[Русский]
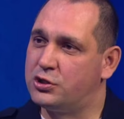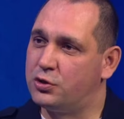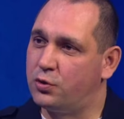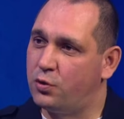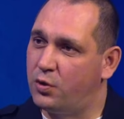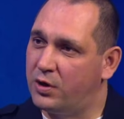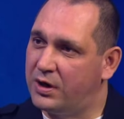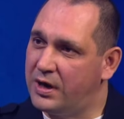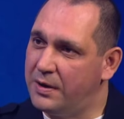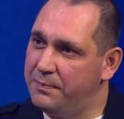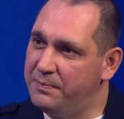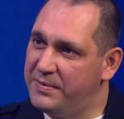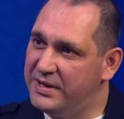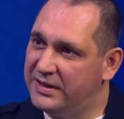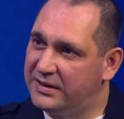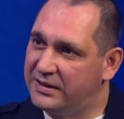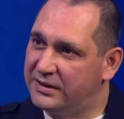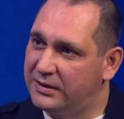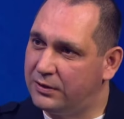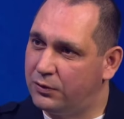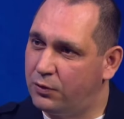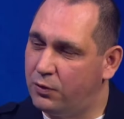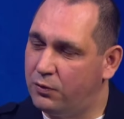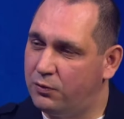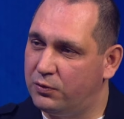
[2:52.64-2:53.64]
Срок обмена
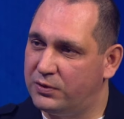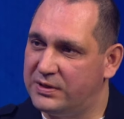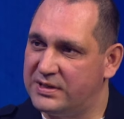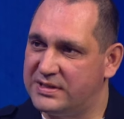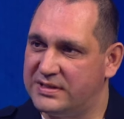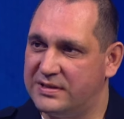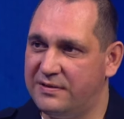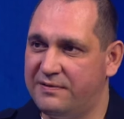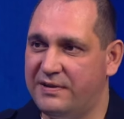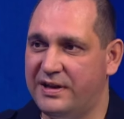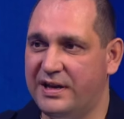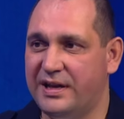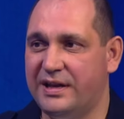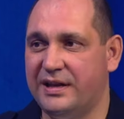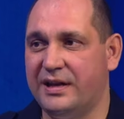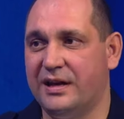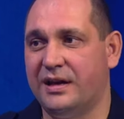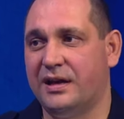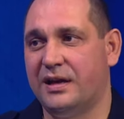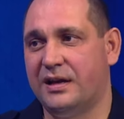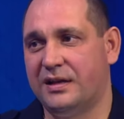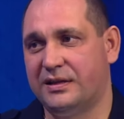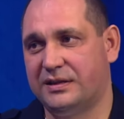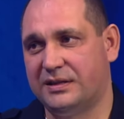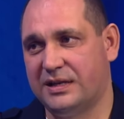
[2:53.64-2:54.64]
такого
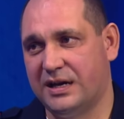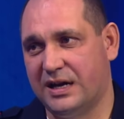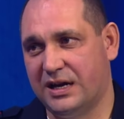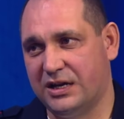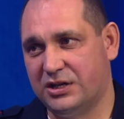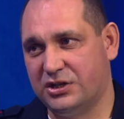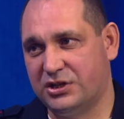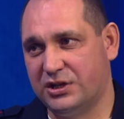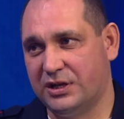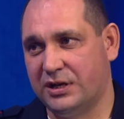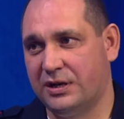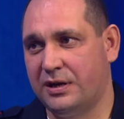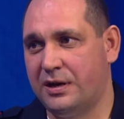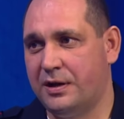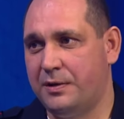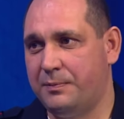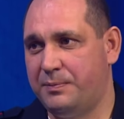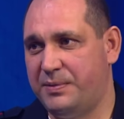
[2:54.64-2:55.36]
удостоверения также